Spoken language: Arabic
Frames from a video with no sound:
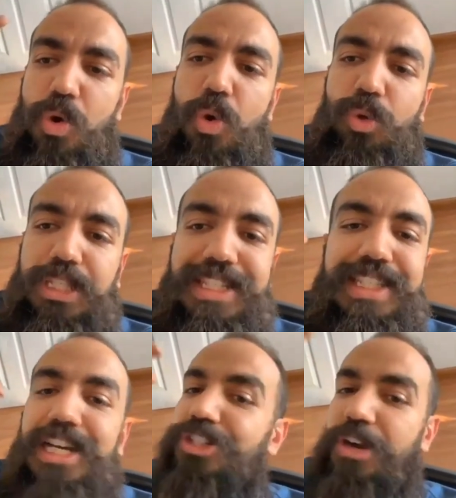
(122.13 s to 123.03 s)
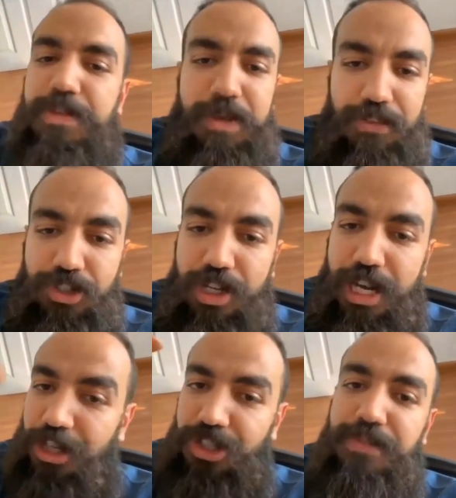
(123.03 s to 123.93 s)
وتزيدي 10% في الشهر
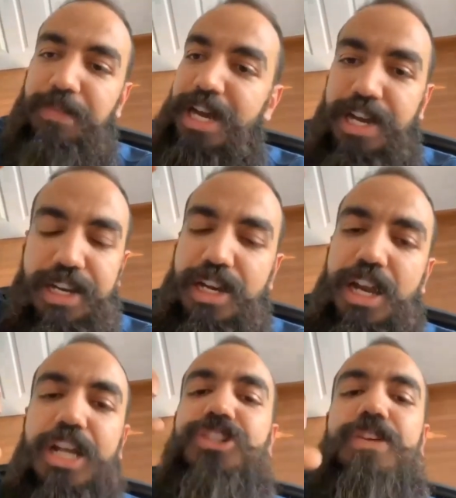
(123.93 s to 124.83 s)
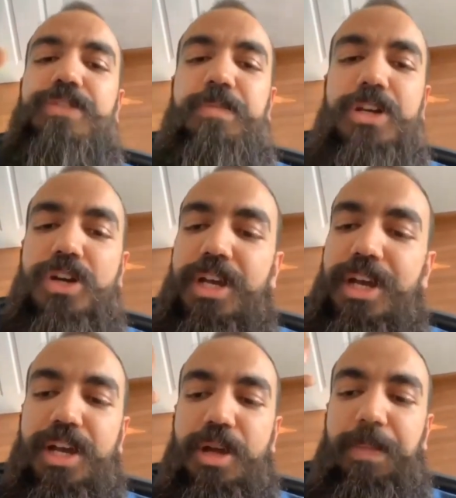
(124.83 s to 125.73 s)
ياك 10% قليله يا 10%
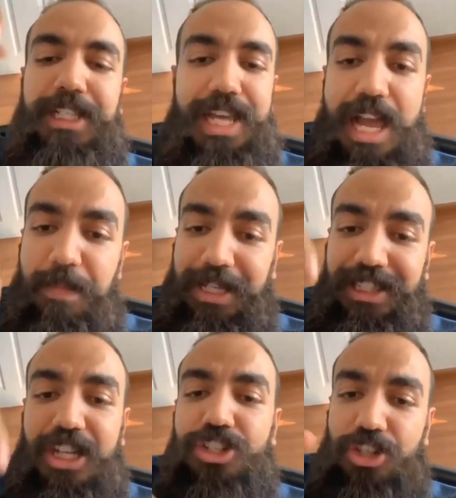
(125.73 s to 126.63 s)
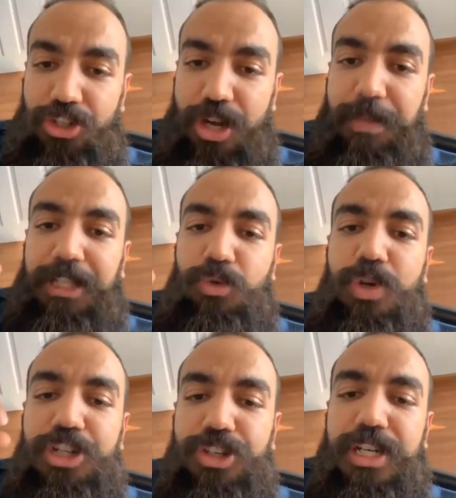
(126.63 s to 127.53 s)
بعد عام بعد 12 شهر بعد
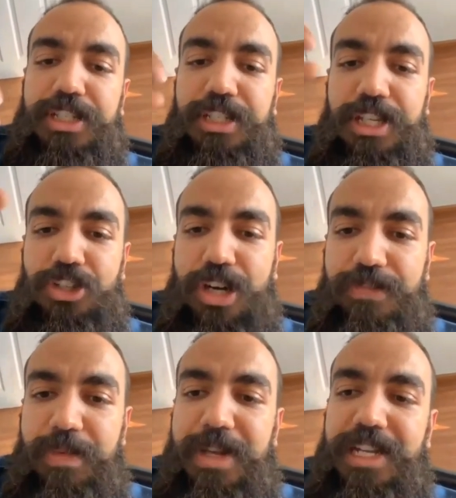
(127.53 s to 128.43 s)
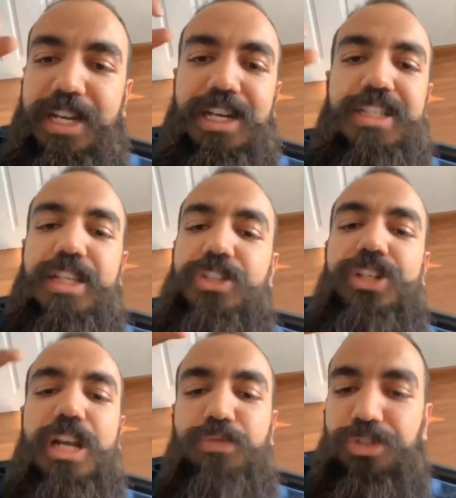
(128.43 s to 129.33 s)
كل شهر كتزيدي 10% تلقى راسك
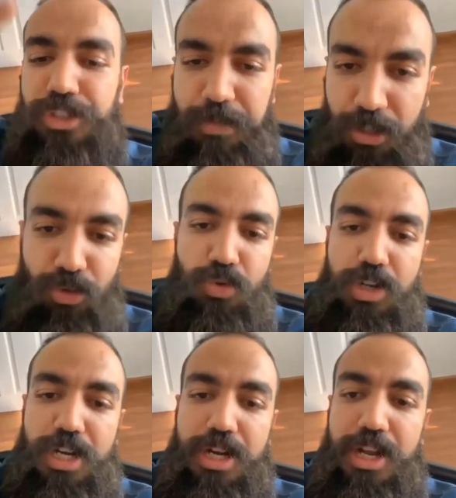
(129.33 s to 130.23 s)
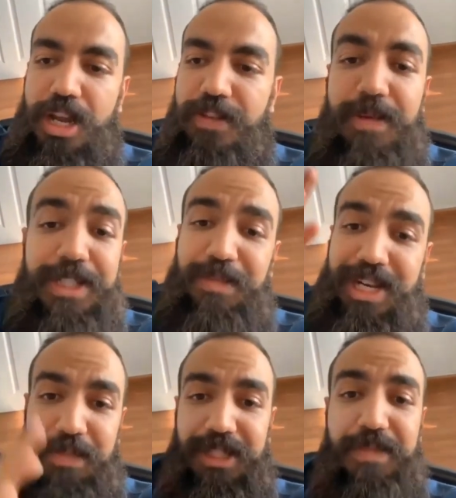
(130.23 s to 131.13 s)
كدير 1600 دولار فهمتي
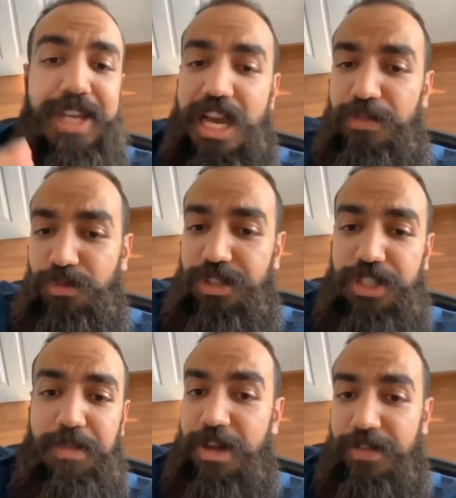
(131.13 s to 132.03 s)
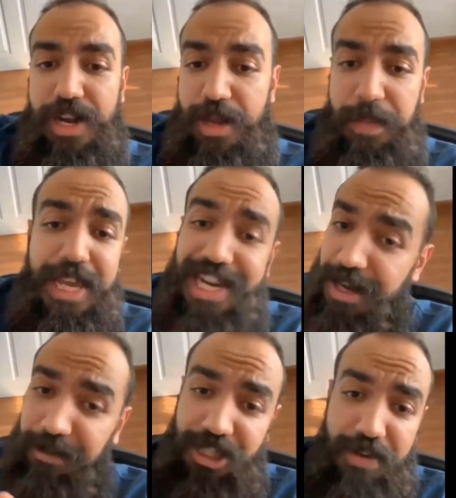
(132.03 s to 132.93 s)
من 500 ل 1600 فرق كبير
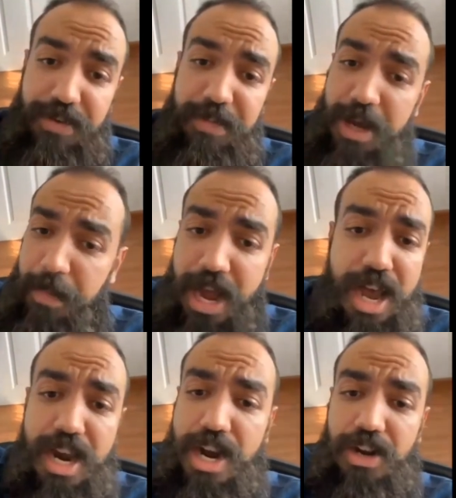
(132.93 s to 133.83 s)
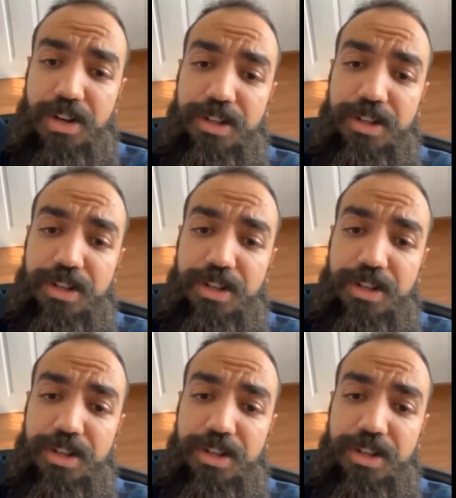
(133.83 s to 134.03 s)
يا 10% بارك